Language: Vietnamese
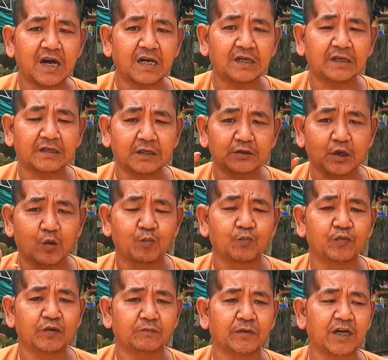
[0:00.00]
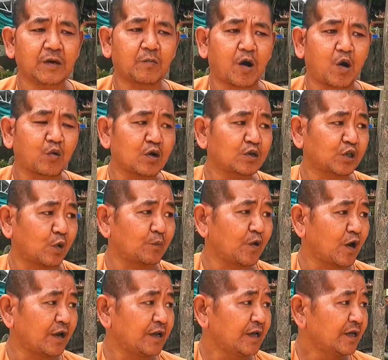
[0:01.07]
đất nó sụp mà cái mộ nó sụp
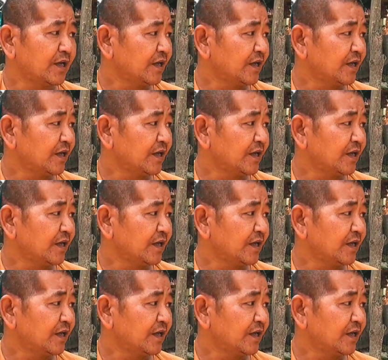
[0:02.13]
rồi